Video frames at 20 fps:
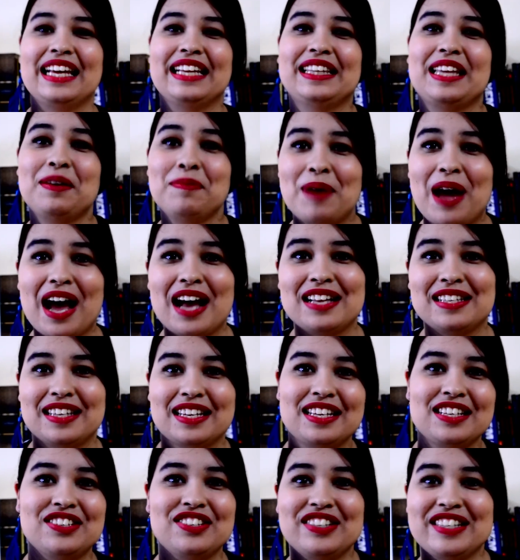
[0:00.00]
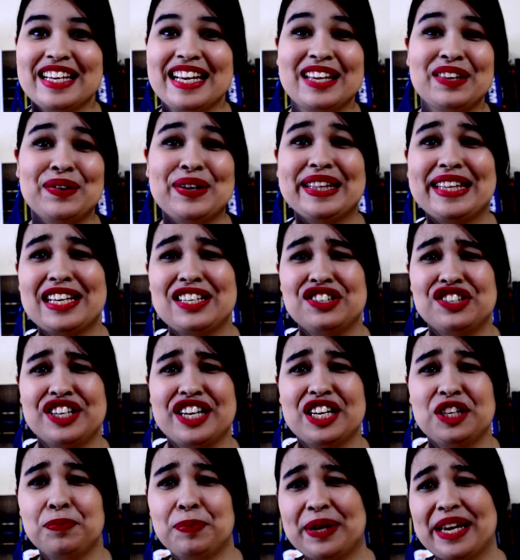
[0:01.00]
Tem mais, ele disse que não entende
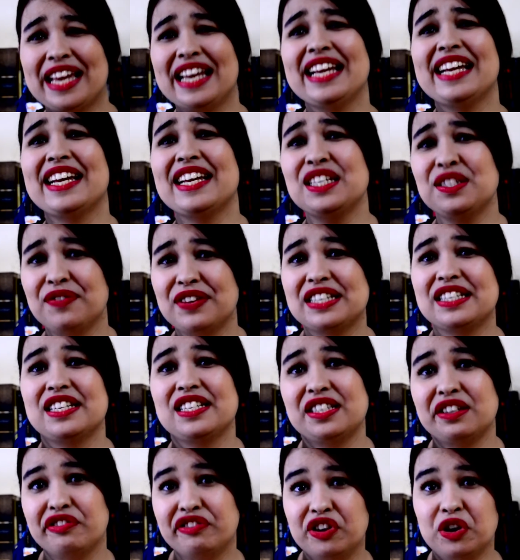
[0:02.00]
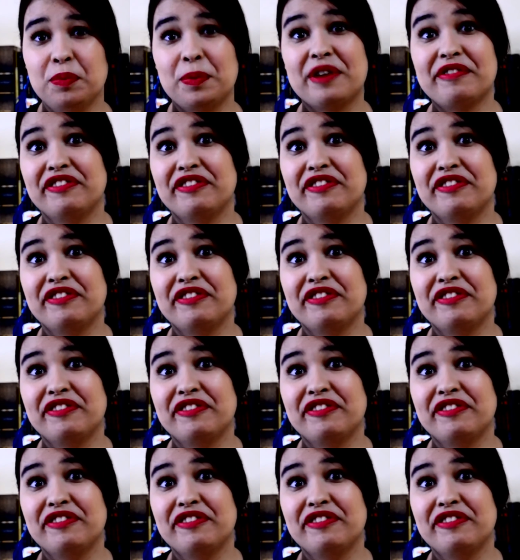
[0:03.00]
direito porque ele quis fazer esse filme,